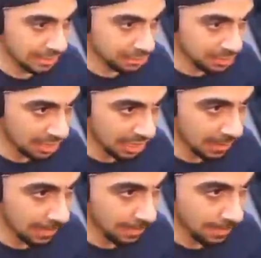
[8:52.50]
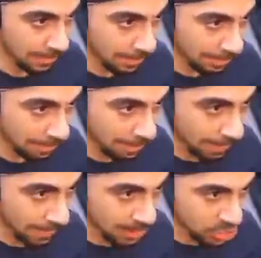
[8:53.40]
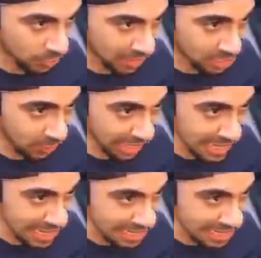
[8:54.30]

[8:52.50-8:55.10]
بسم الله شوي شوي